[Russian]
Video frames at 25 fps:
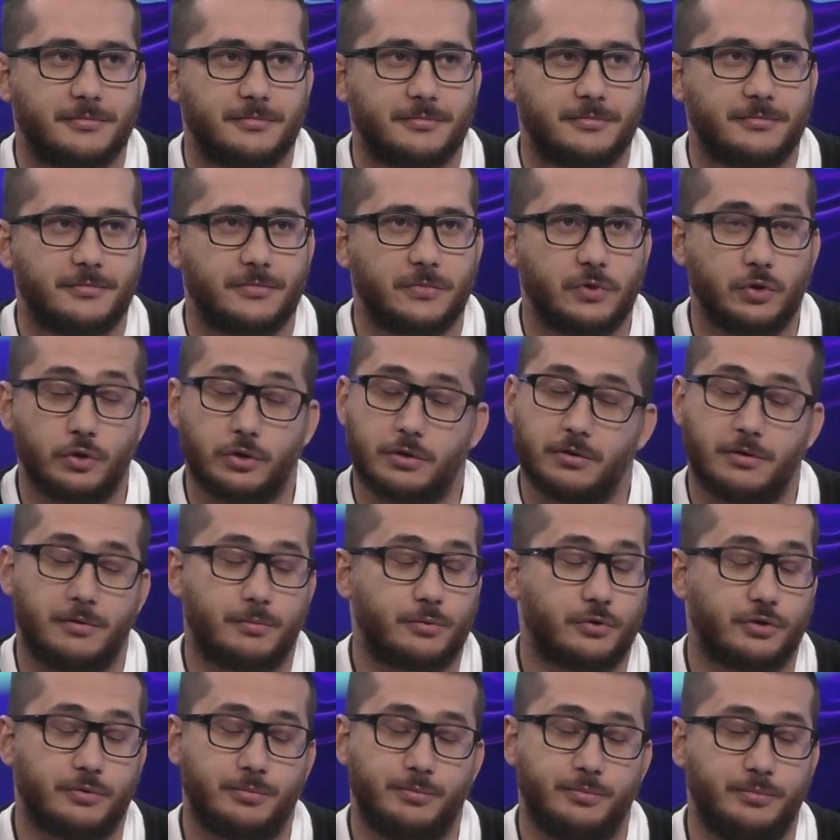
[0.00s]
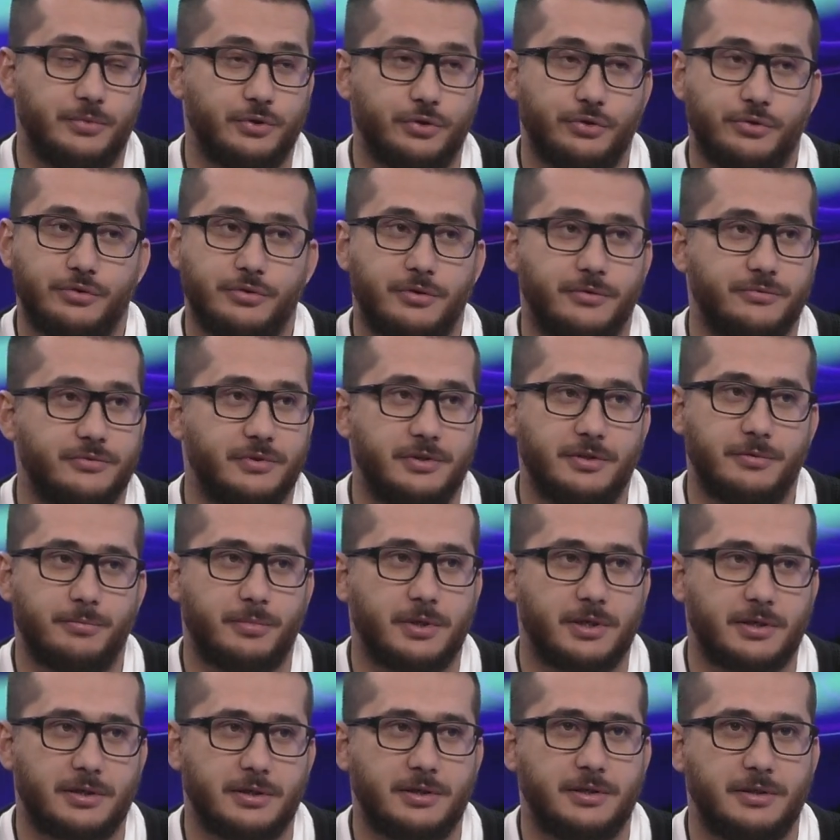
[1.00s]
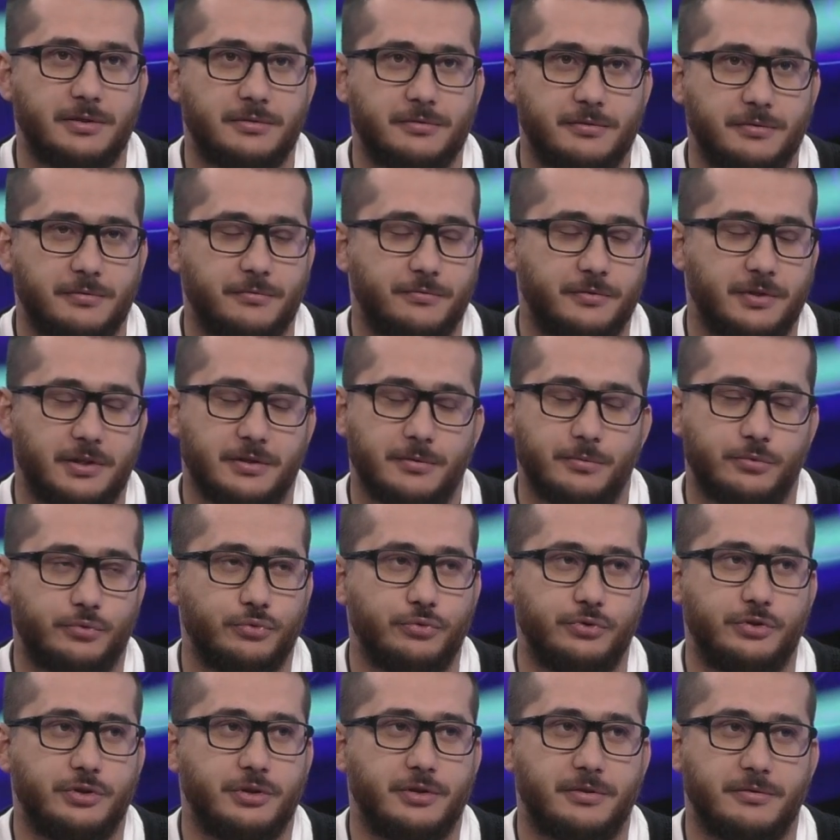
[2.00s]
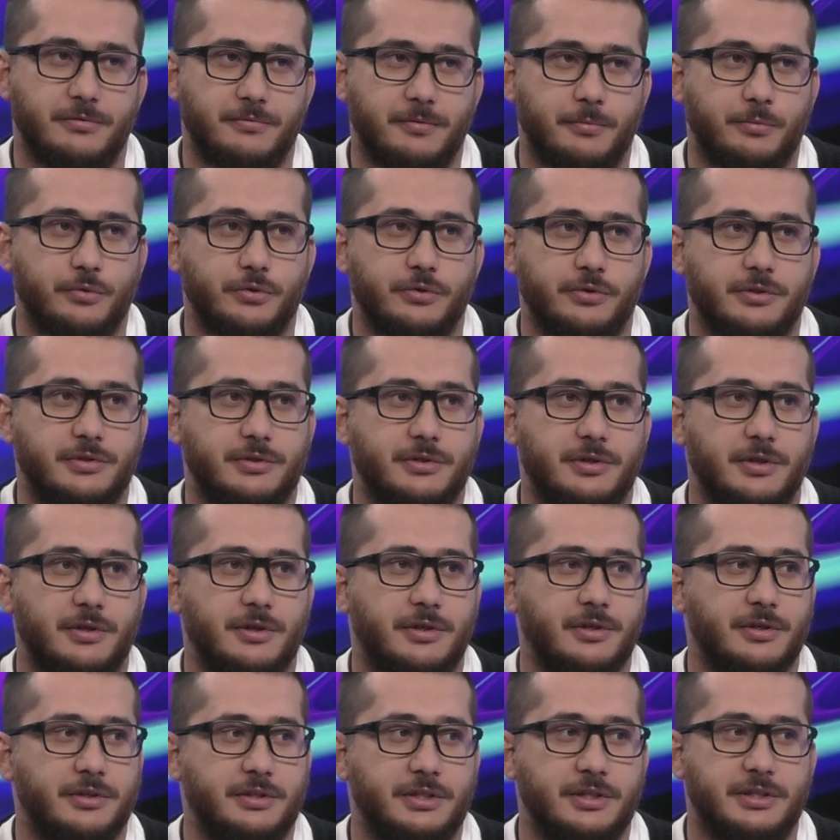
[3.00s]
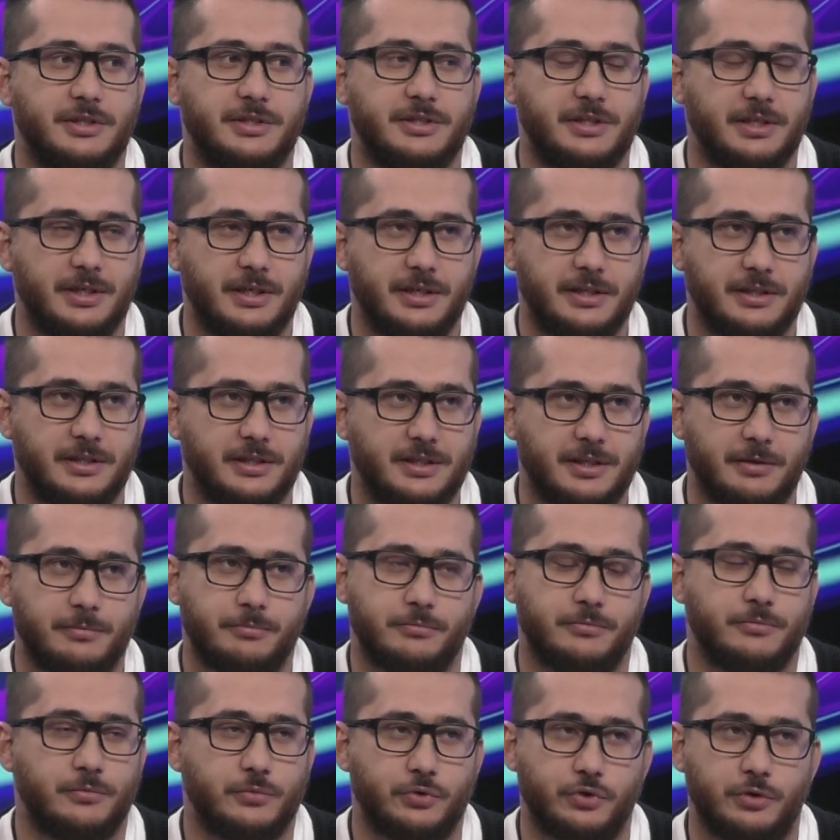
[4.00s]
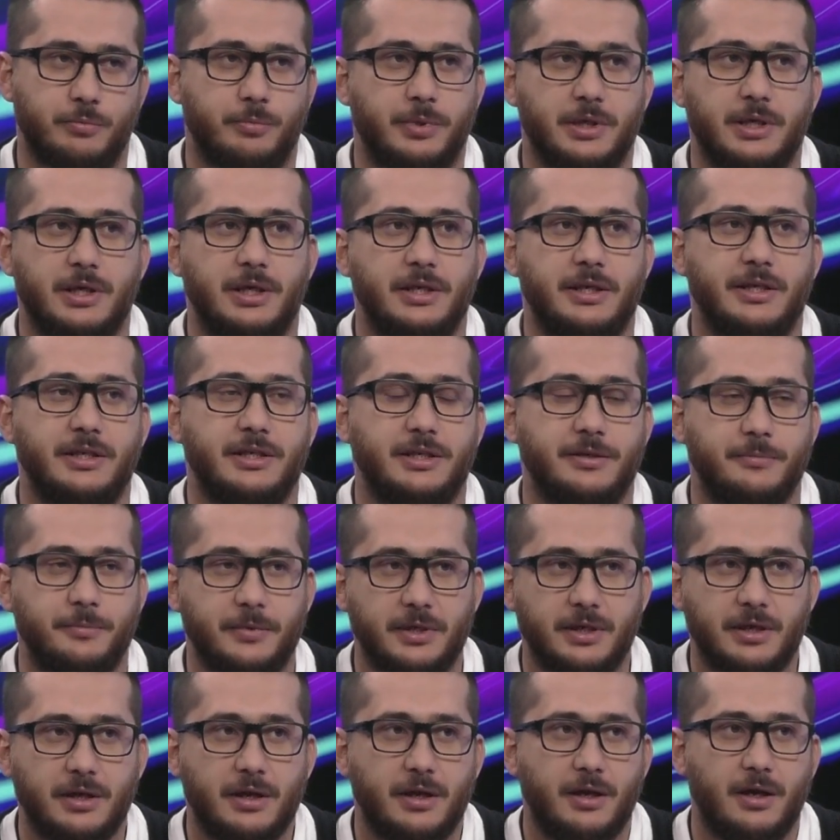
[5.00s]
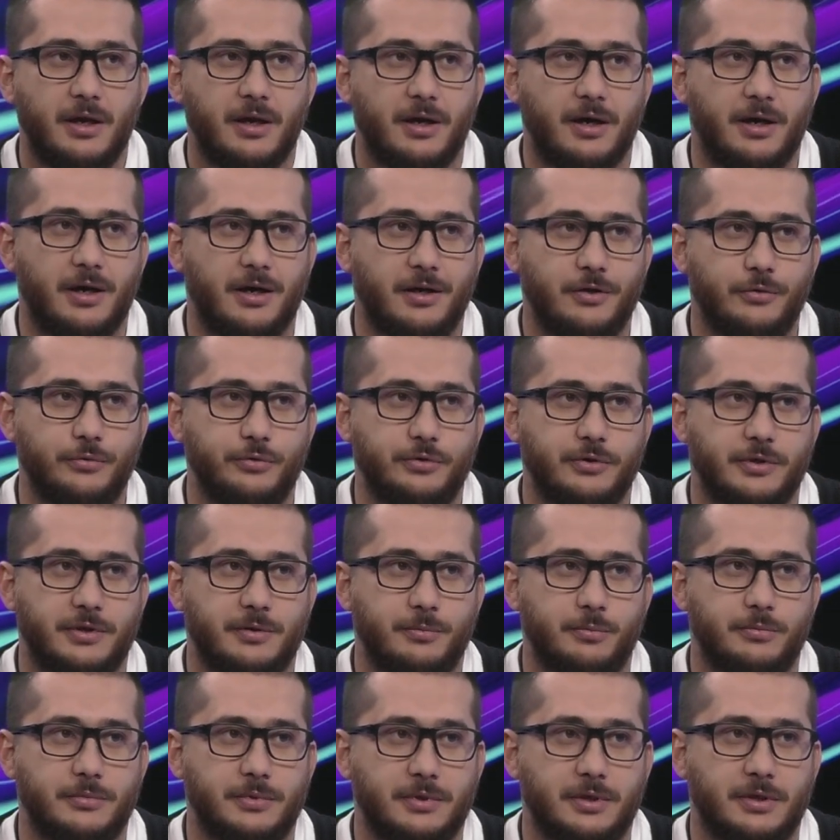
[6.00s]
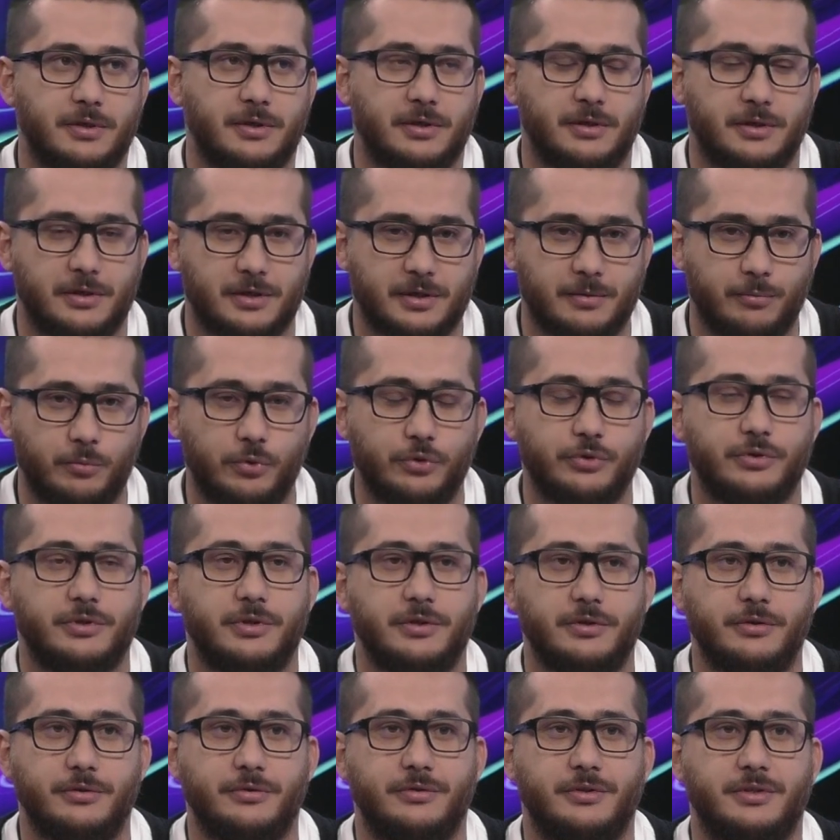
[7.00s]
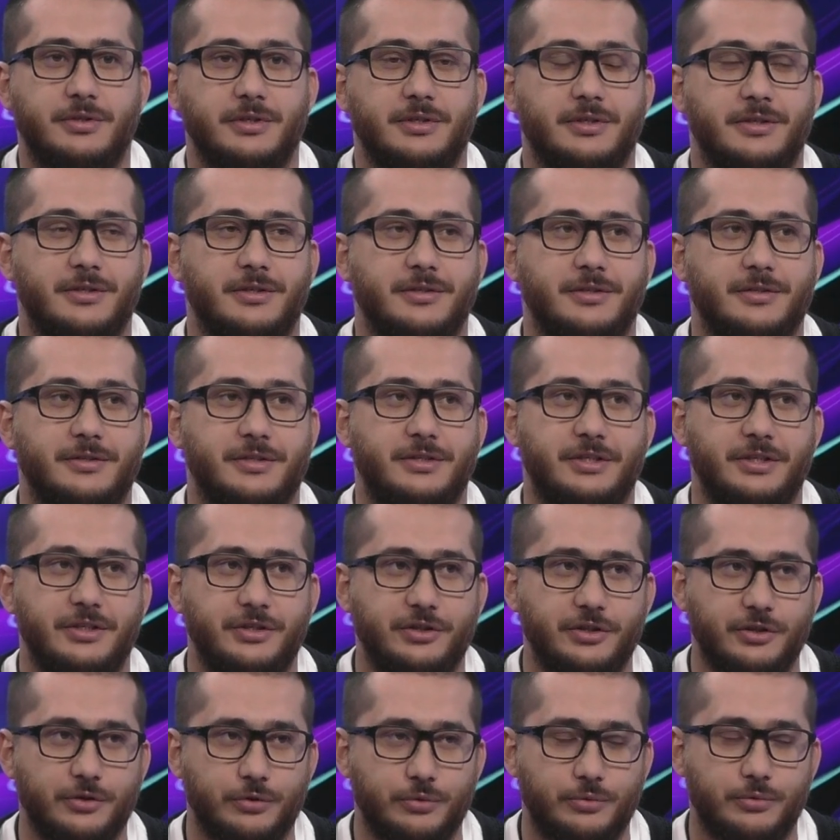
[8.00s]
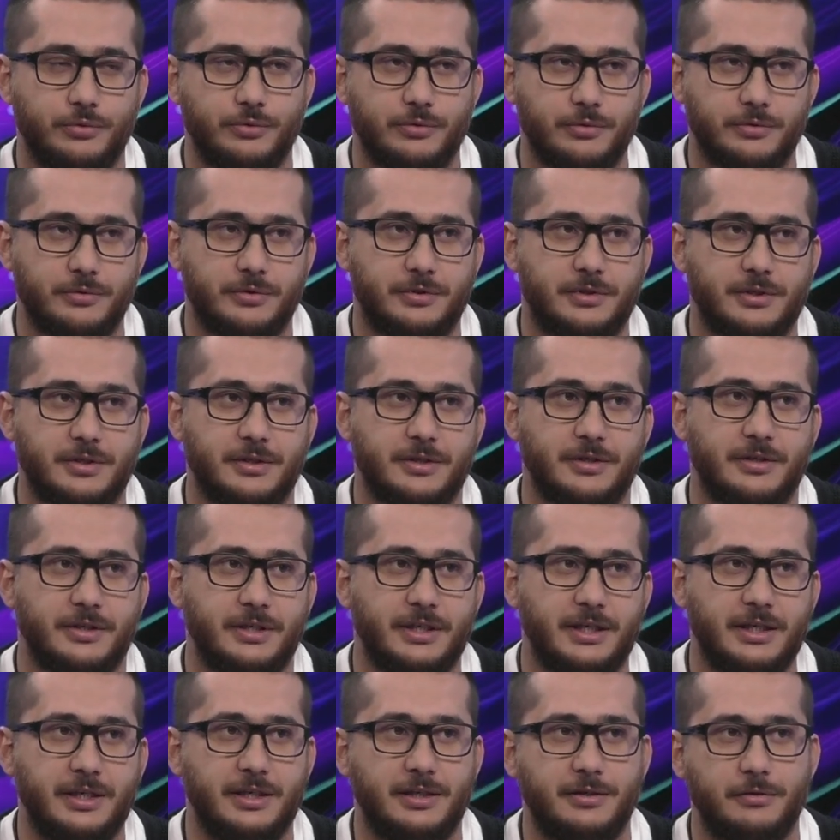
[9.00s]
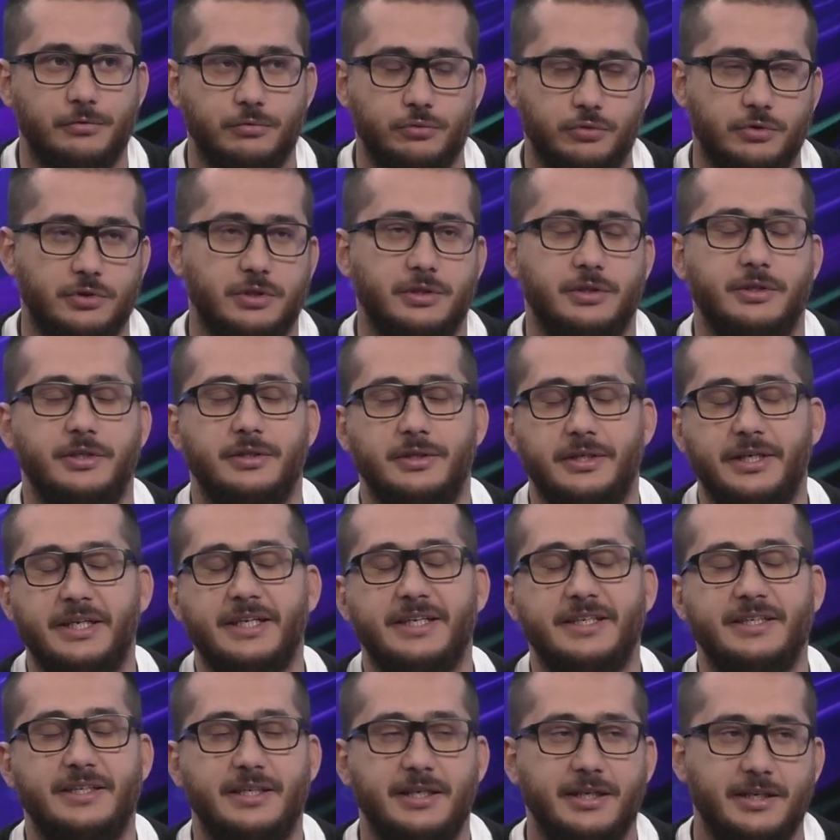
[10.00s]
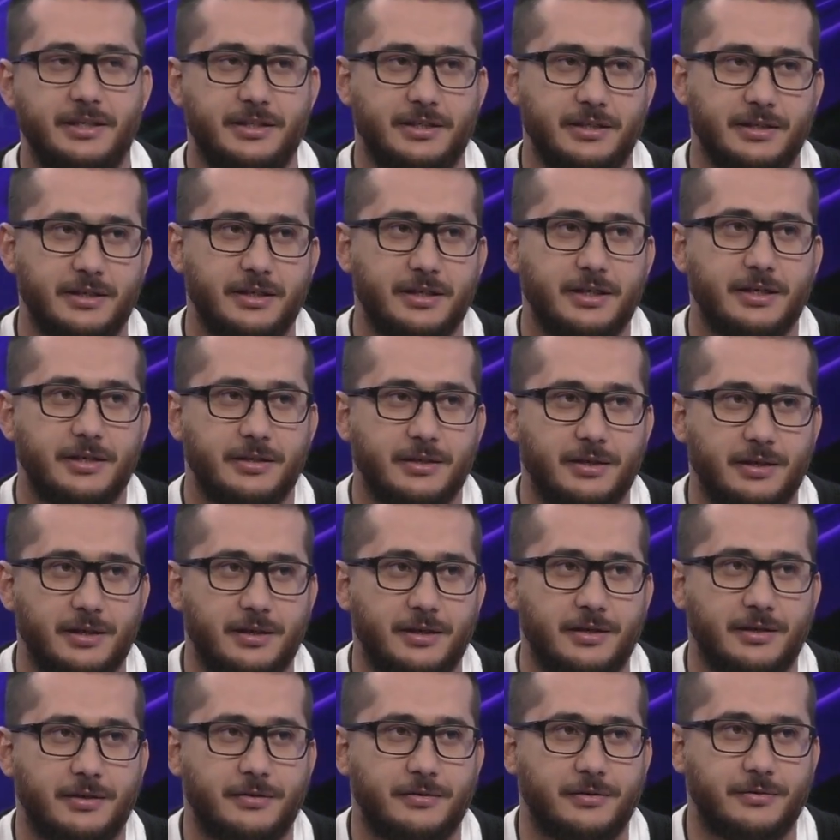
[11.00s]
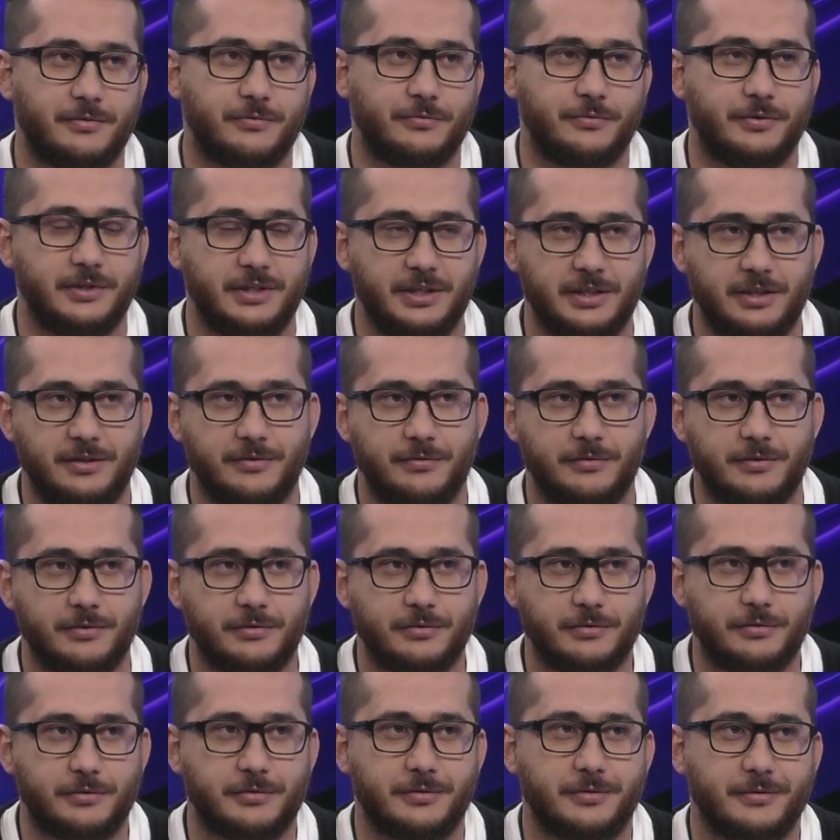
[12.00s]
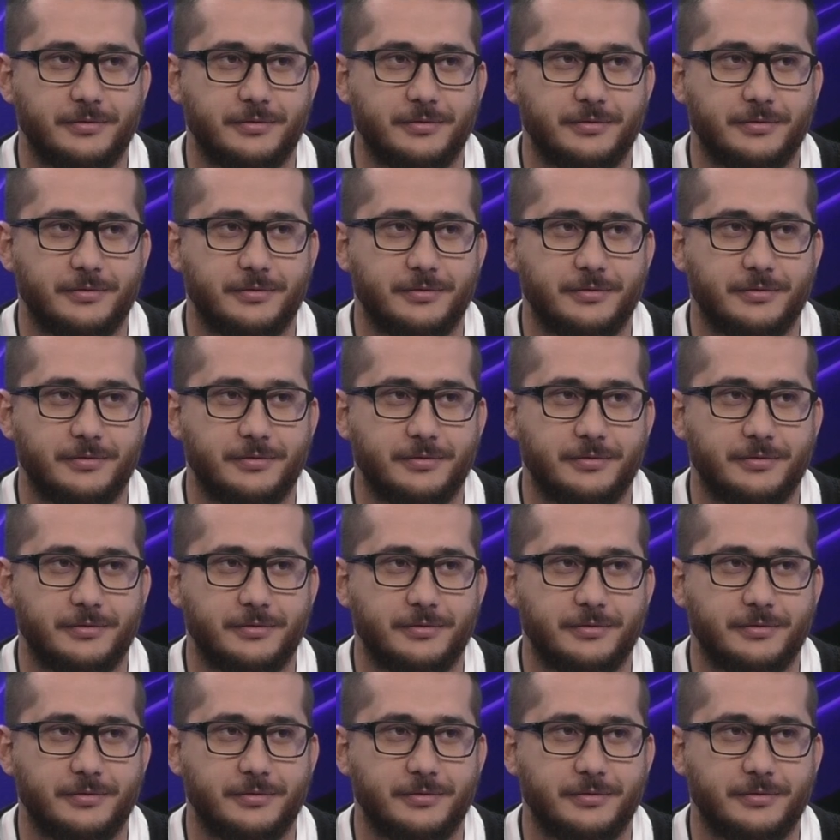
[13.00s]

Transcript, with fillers: Ну, это вопрос, безусловно, не пара лет. В данном случае это вопрос а, десятилетий, там уже поколениями а, люди а, работают, тренируют, и уже их дети выигрывают